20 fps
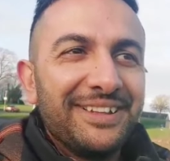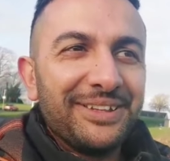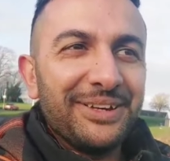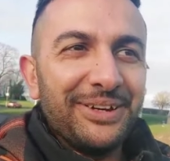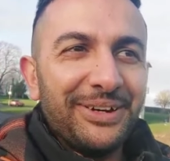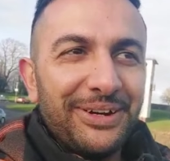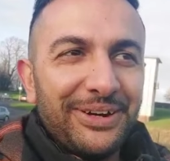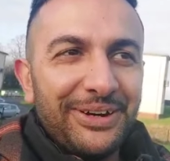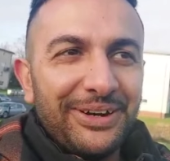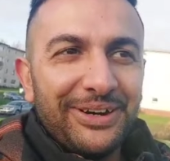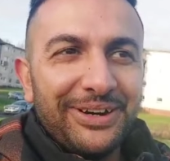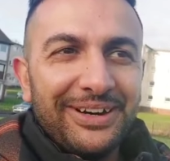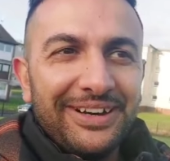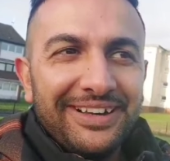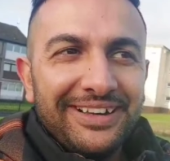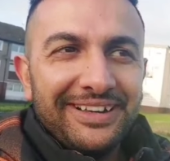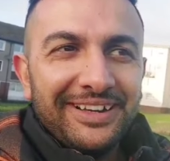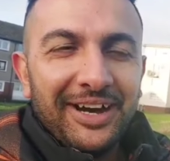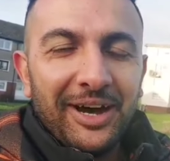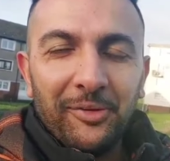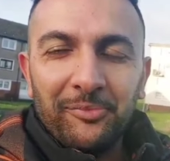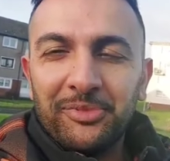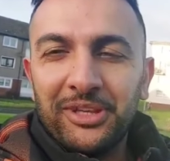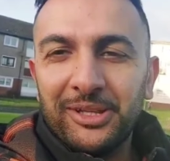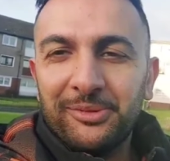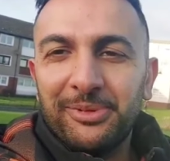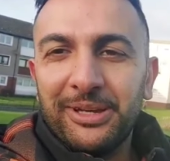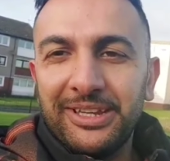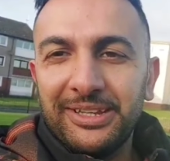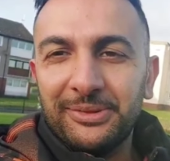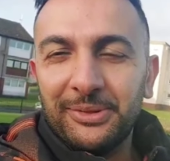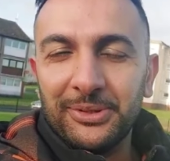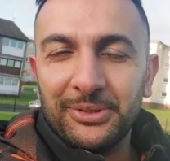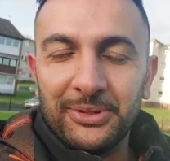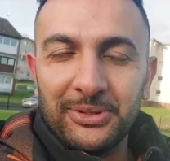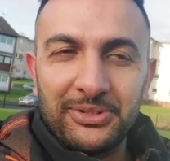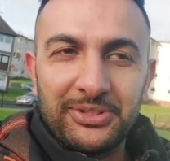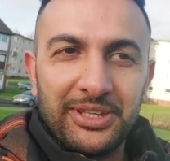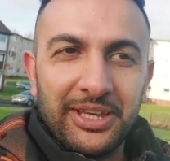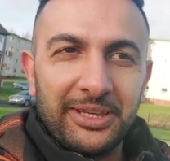तो अमजद भाई वो
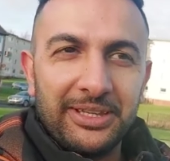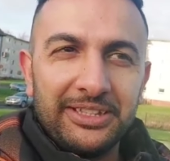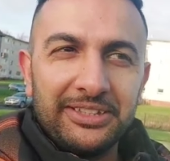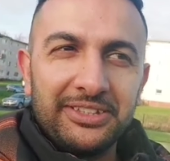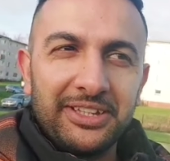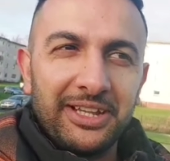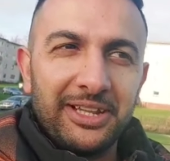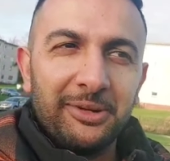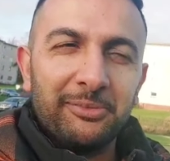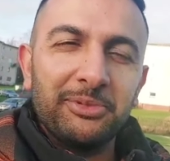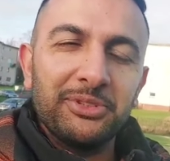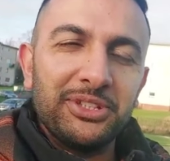नुस्खे इंशाल्लाह